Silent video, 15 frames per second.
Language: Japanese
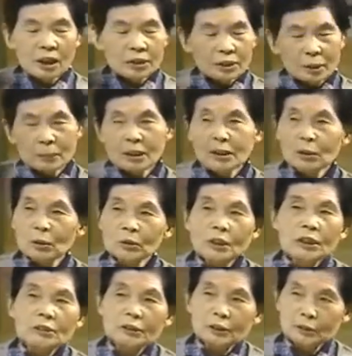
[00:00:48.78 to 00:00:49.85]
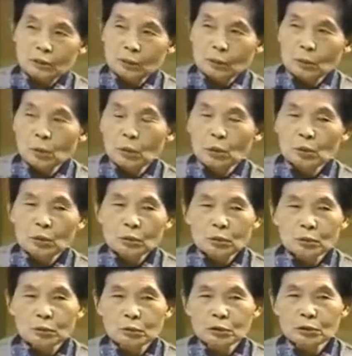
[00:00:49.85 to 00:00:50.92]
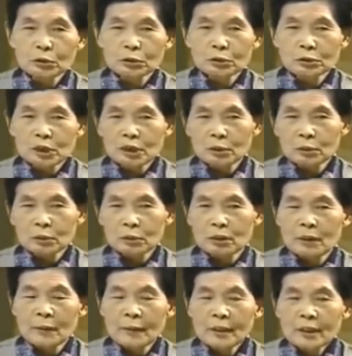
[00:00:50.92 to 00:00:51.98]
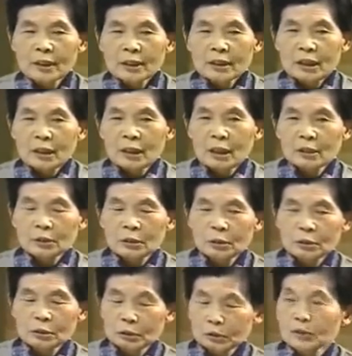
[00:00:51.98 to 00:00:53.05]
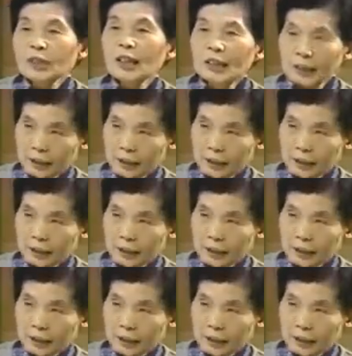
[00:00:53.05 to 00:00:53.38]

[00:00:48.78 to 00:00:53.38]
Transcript: 頭良くないんですよもう空襲警報はあの済ん